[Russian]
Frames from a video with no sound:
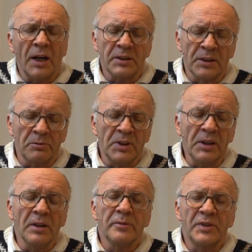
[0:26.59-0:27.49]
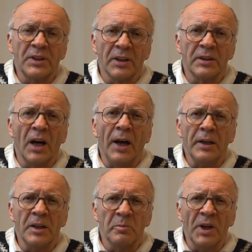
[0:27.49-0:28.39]
основных,
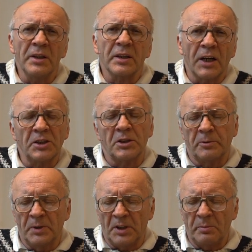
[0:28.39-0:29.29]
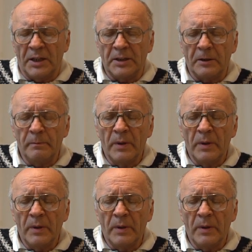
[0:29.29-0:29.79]
всегда иметь качественных маток.